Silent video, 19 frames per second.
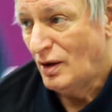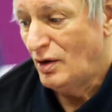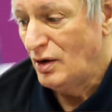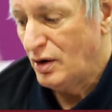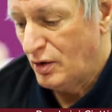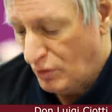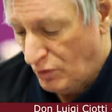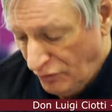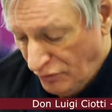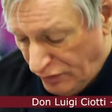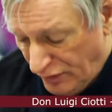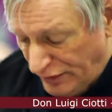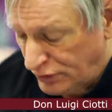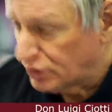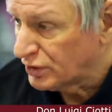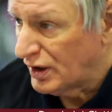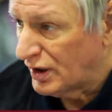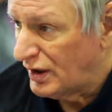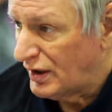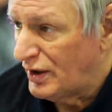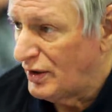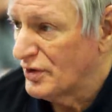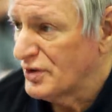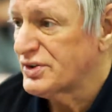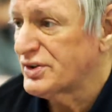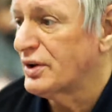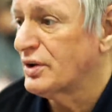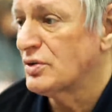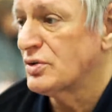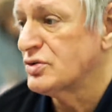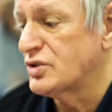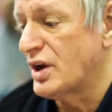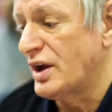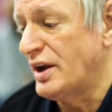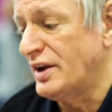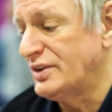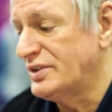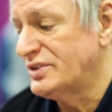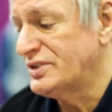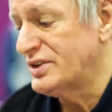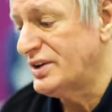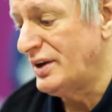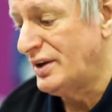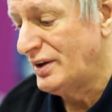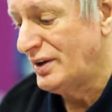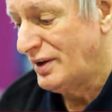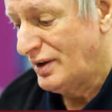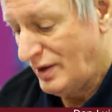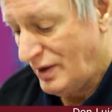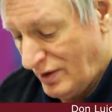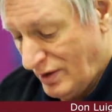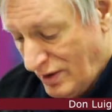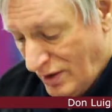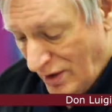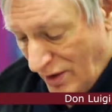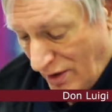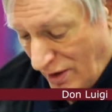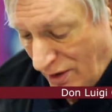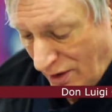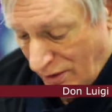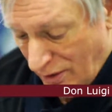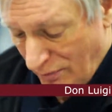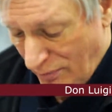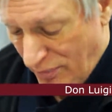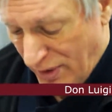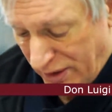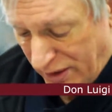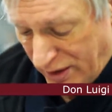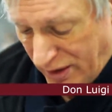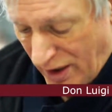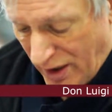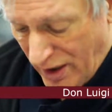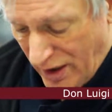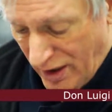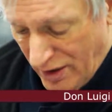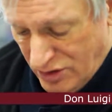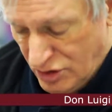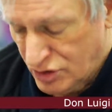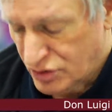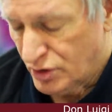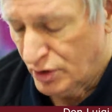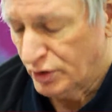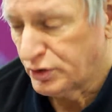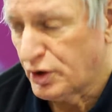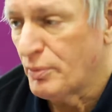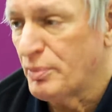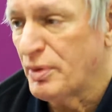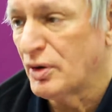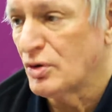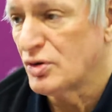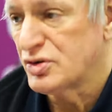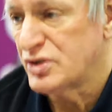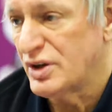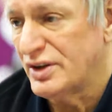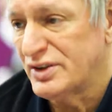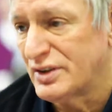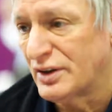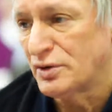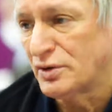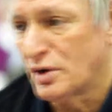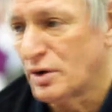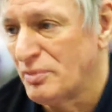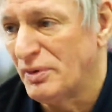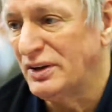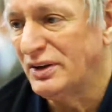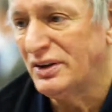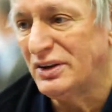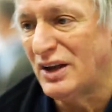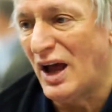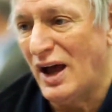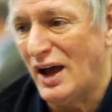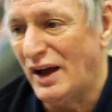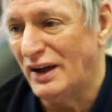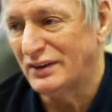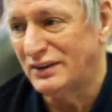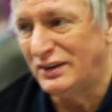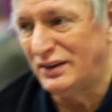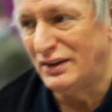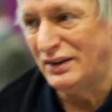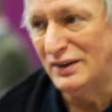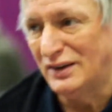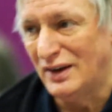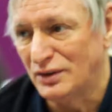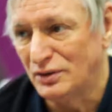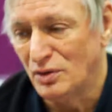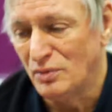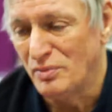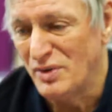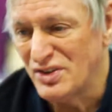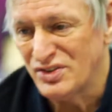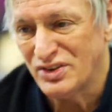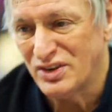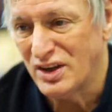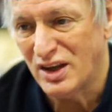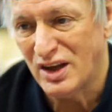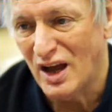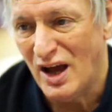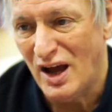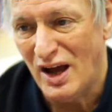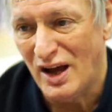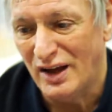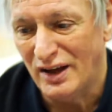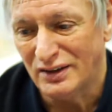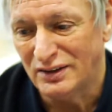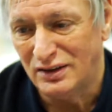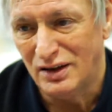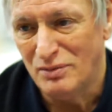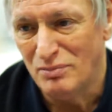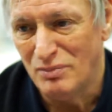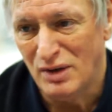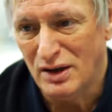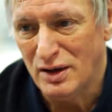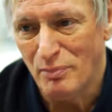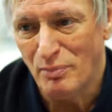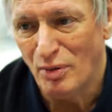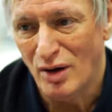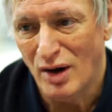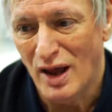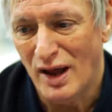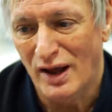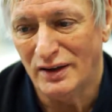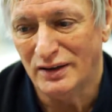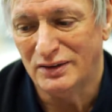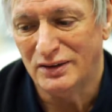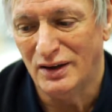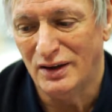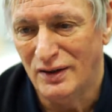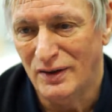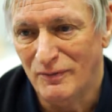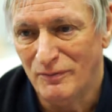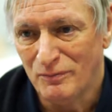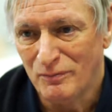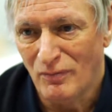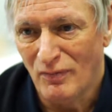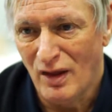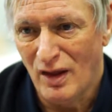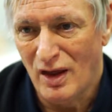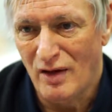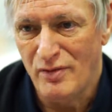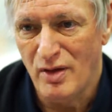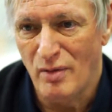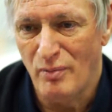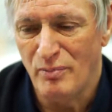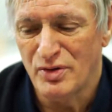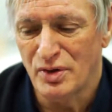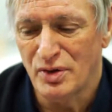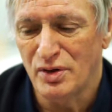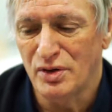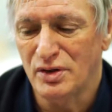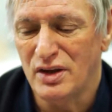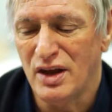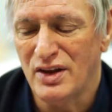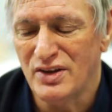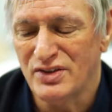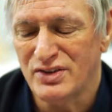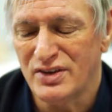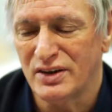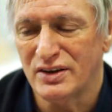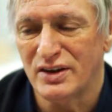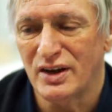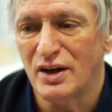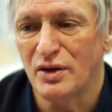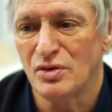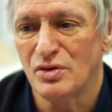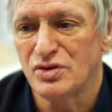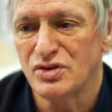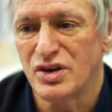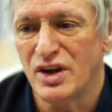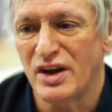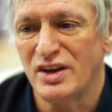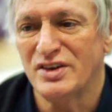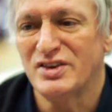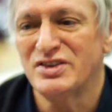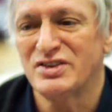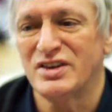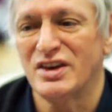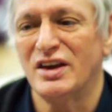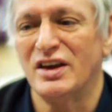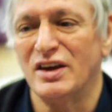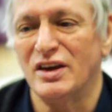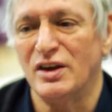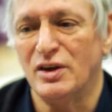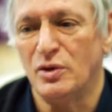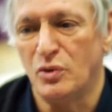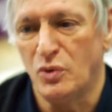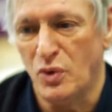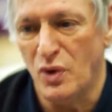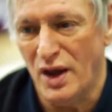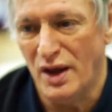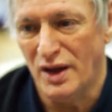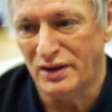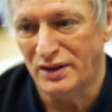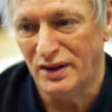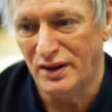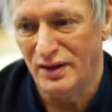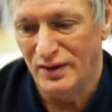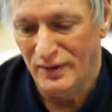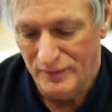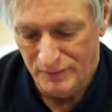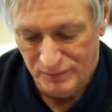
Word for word: il conflitto delle nostre coscienze, perché ci sono troppe coscienze addormentate, addomesticate, manipolate. Abbiamo bisogno di essere delle coscienze inquiete,